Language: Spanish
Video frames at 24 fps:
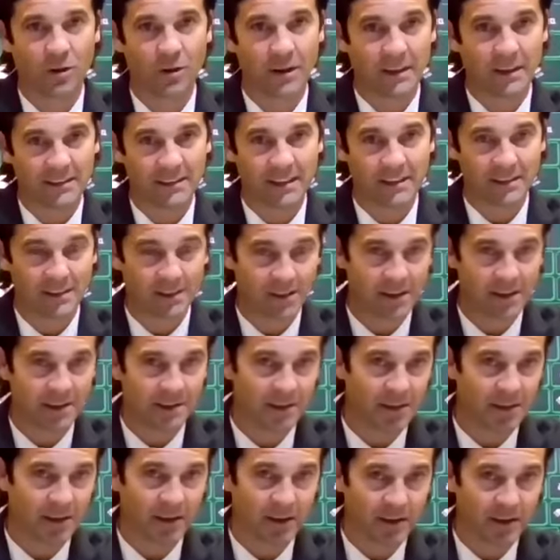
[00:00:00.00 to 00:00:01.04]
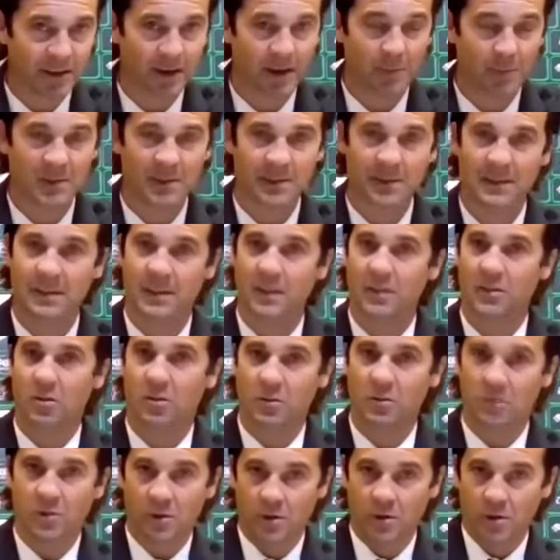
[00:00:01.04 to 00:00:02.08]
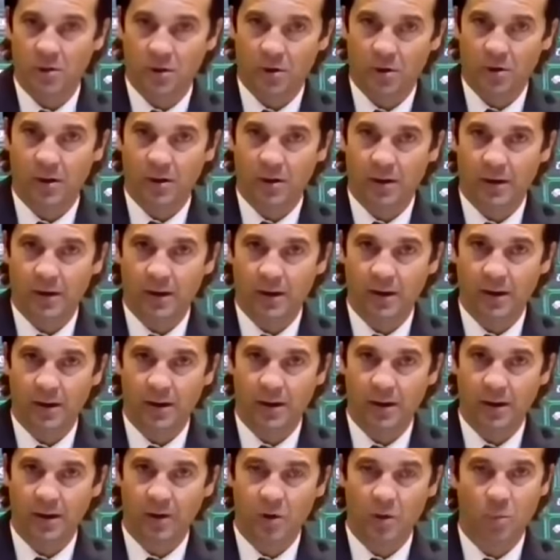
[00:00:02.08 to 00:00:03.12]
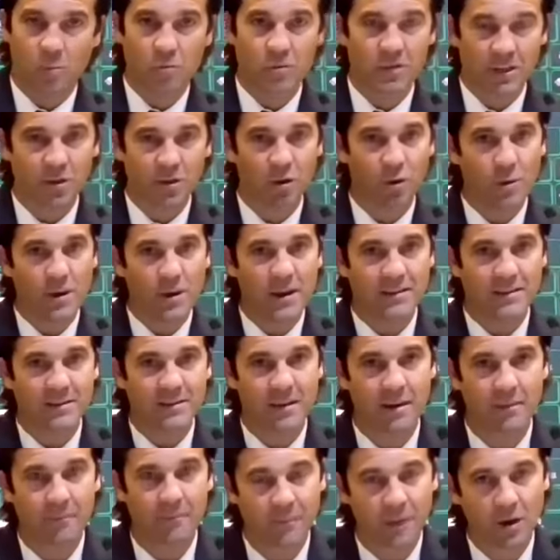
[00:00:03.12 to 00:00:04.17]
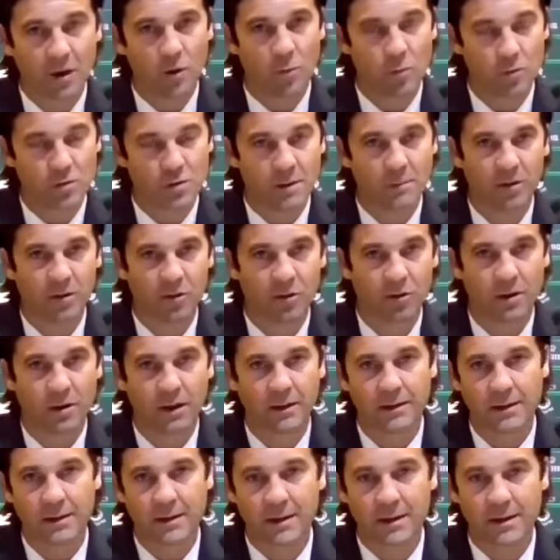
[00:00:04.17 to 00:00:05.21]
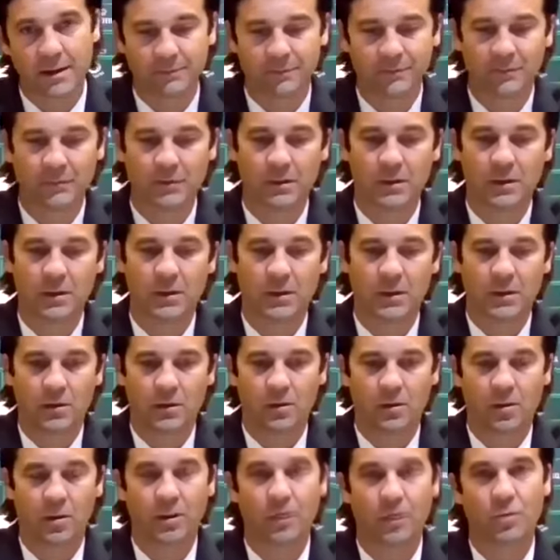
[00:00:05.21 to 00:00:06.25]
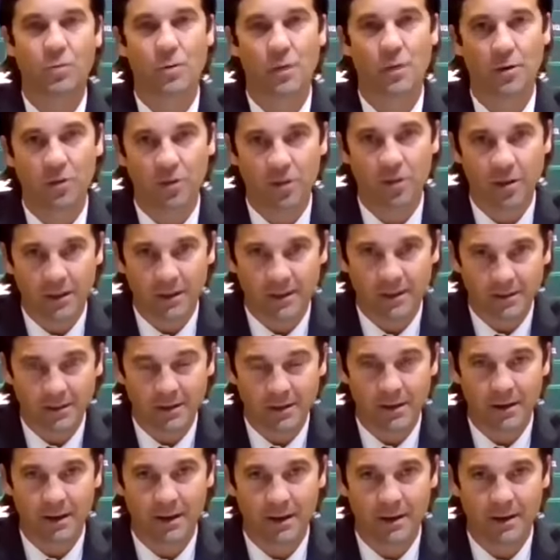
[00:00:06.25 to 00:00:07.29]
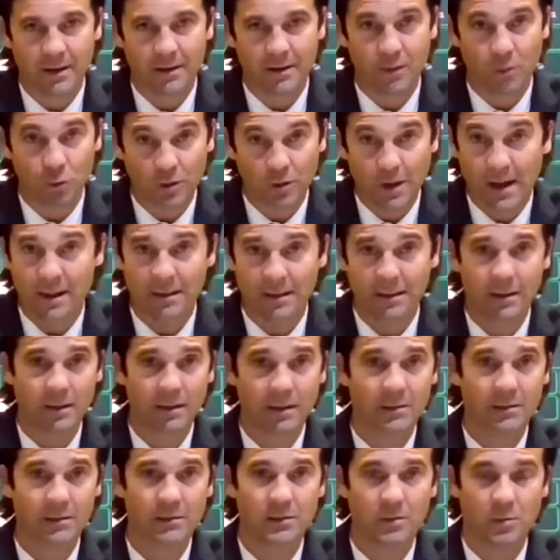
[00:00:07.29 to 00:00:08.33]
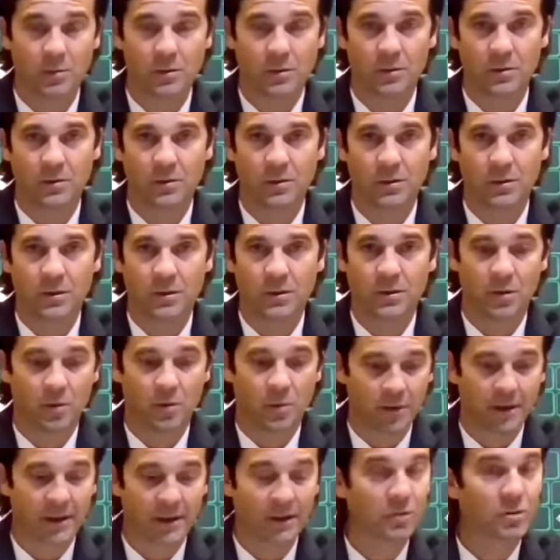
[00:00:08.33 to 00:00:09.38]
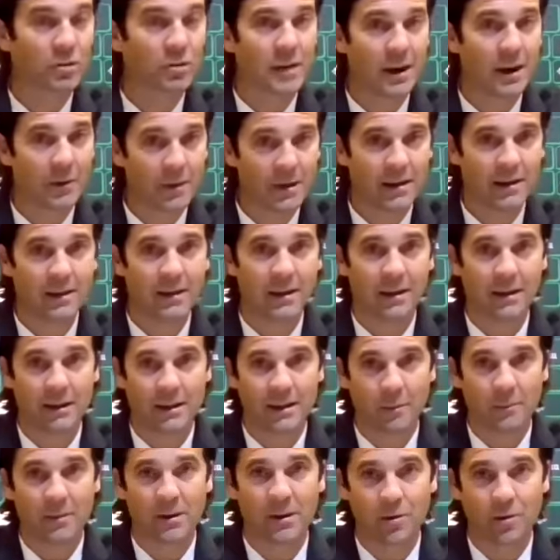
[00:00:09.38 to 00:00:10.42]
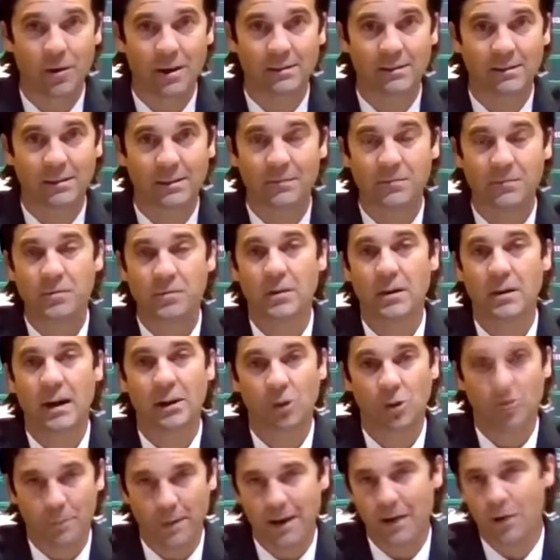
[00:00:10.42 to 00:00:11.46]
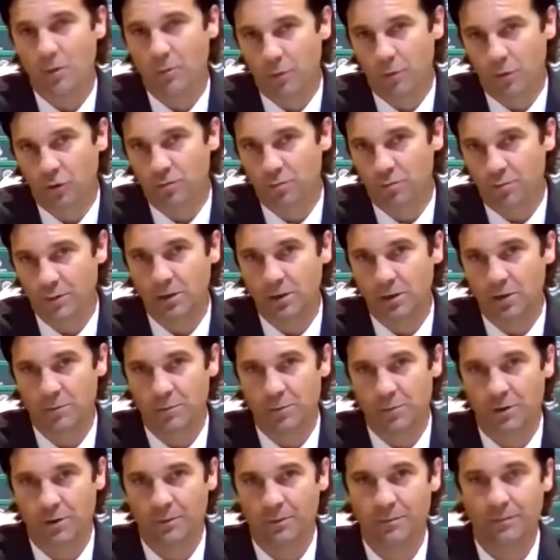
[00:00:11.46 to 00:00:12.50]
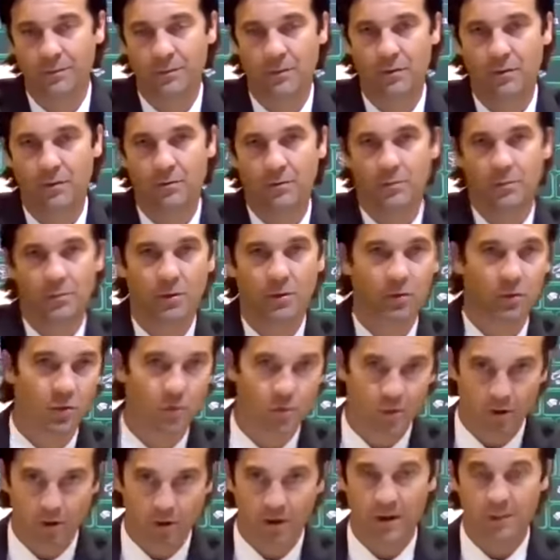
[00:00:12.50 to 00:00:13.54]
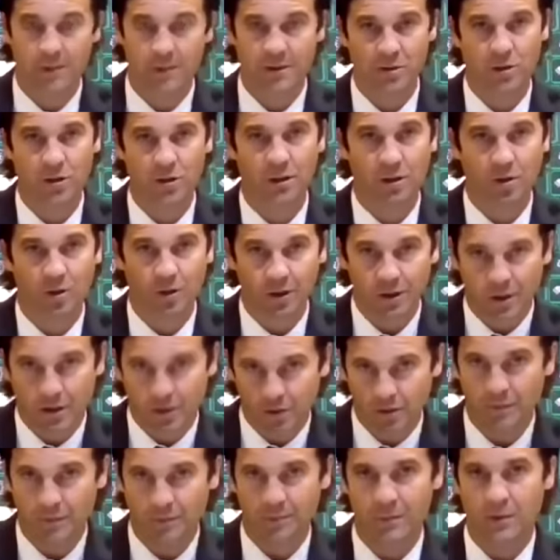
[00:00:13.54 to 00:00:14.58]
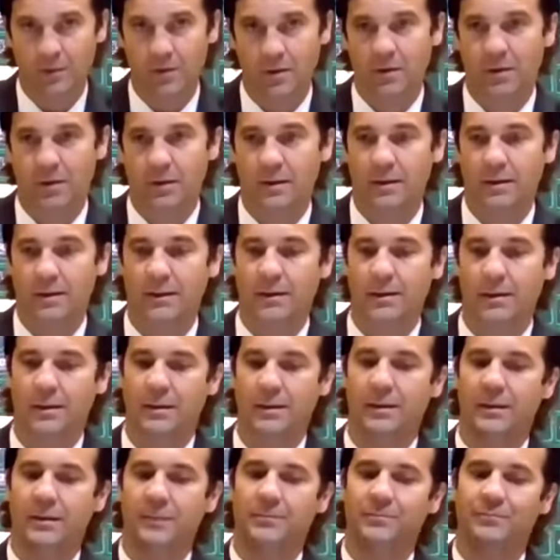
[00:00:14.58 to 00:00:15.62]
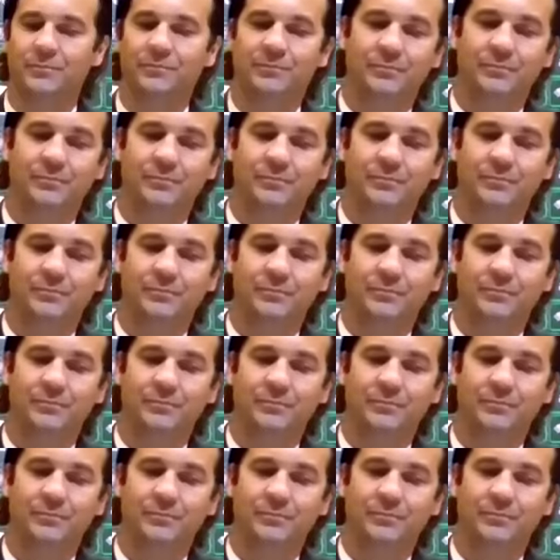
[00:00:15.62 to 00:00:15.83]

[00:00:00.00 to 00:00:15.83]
esa exigencia de esta camiseta con, eh, con mucha solvencia y con mucha personalidad, o de jugadores eh, debutantes, como, el caso de Naveda, que también lo hace, arropado por supuesto por, otros jugadores de mayor recorrido, eh,